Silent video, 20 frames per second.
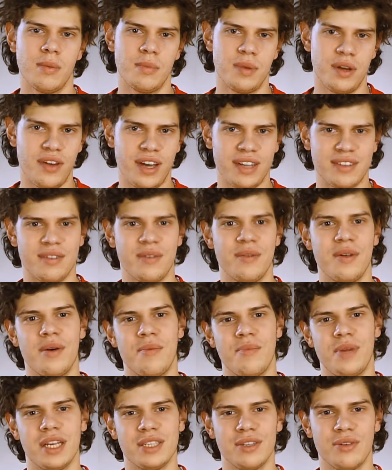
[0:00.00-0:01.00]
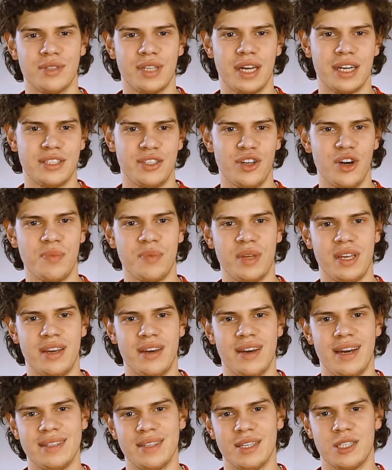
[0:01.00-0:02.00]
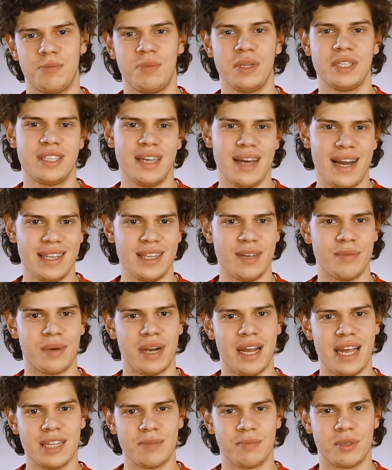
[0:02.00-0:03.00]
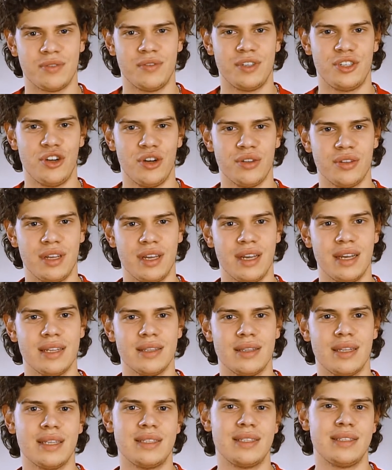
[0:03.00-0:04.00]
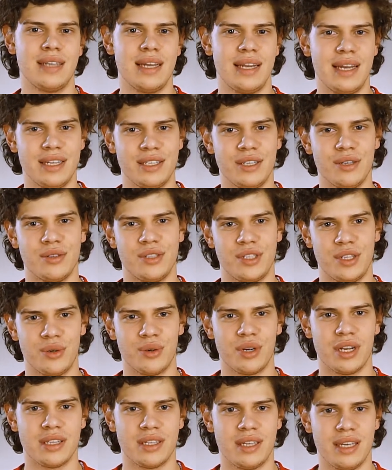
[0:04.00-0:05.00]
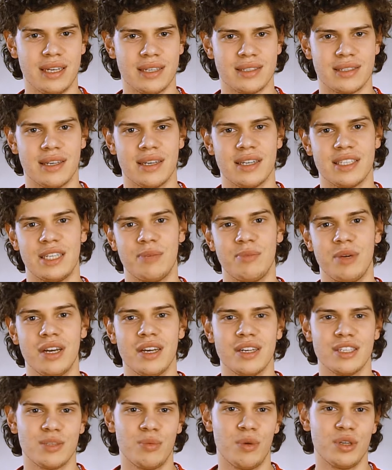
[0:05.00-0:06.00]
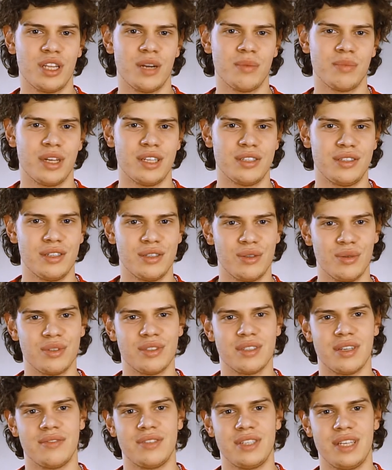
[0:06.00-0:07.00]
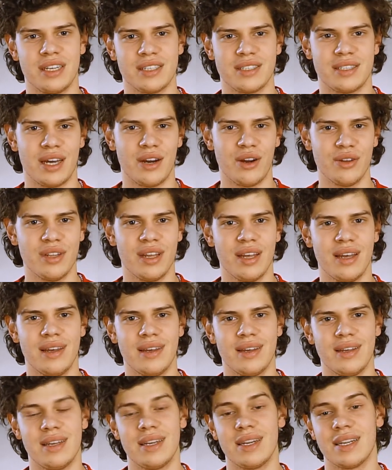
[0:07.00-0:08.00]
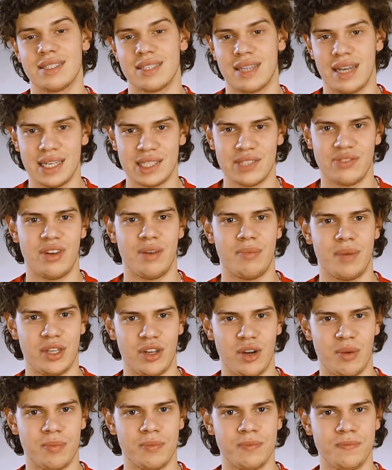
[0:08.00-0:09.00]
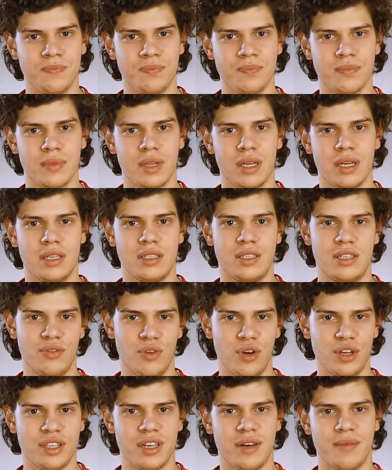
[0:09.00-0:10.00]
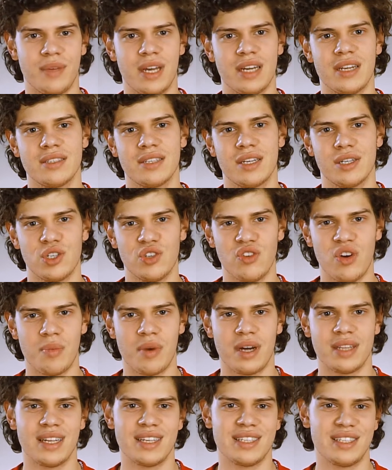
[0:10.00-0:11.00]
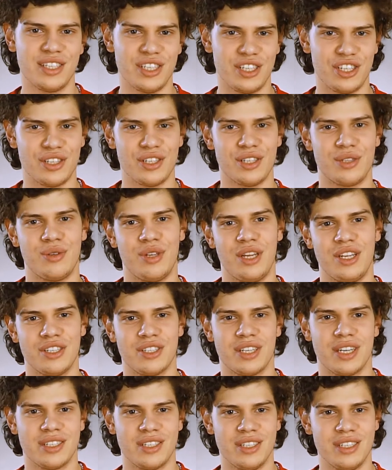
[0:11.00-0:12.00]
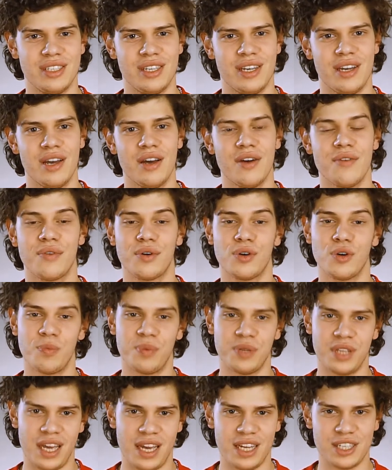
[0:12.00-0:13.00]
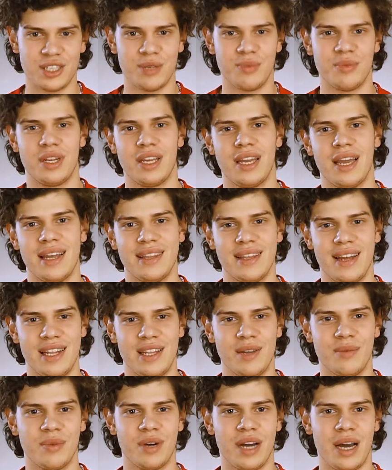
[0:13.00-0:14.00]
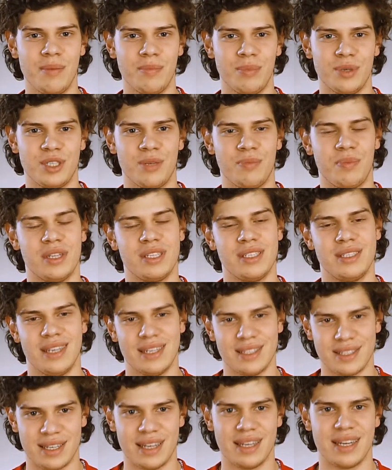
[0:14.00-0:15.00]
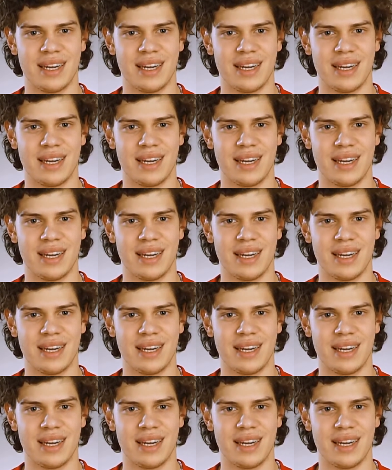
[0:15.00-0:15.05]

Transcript: Привет! Меня зовут Артем, и это специальный проект, посвященный 30-летию ZIO Ranfix, где мы смотрим на институт со всех сторон и рассказываем о нем. И сегодня я расскажу вам о насыщенной студенческой жизни в крупнейшем региональном кампусе президентской